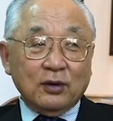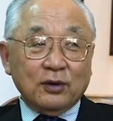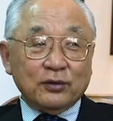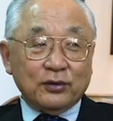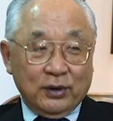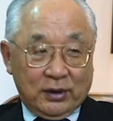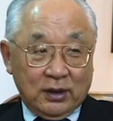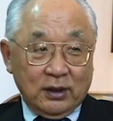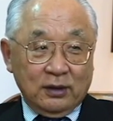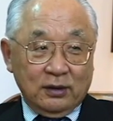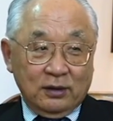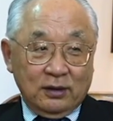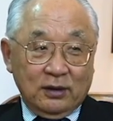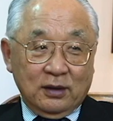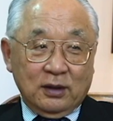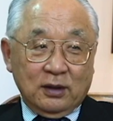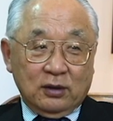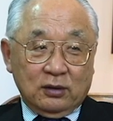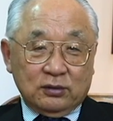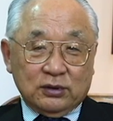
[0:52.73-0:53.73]
ね、
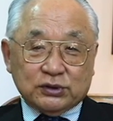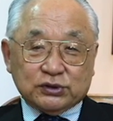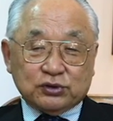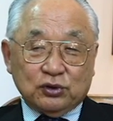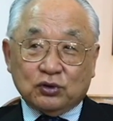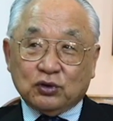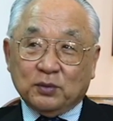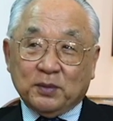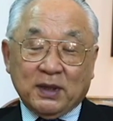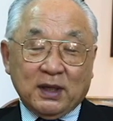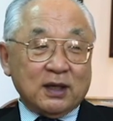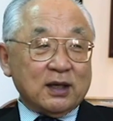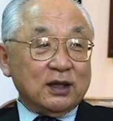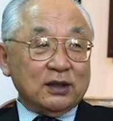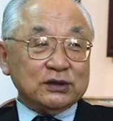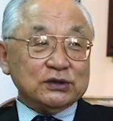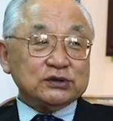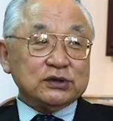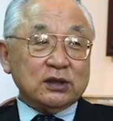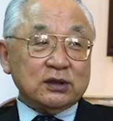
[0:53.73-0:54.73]
で仕事ばっか
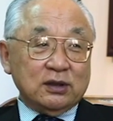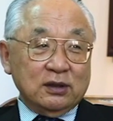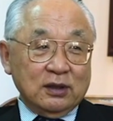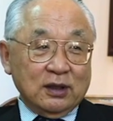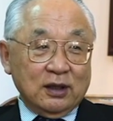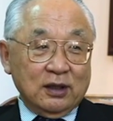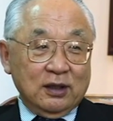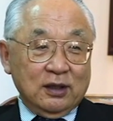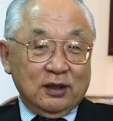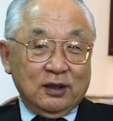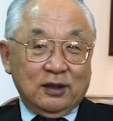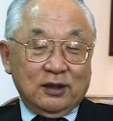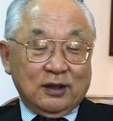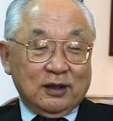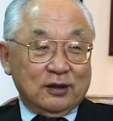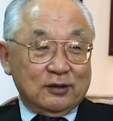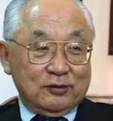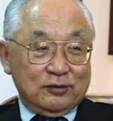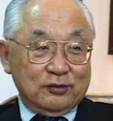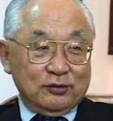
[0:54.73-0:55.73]
りしてな
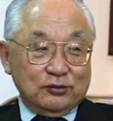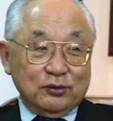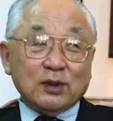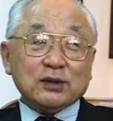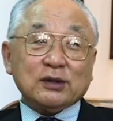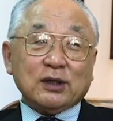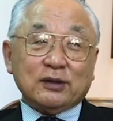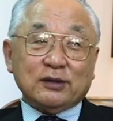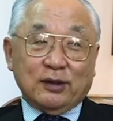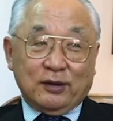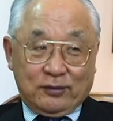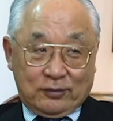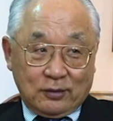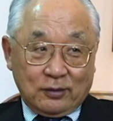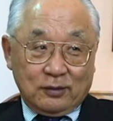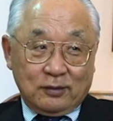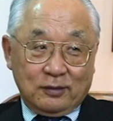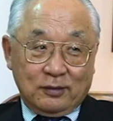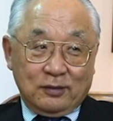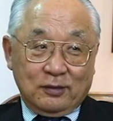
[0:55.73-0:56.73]
あの言われたんですよ。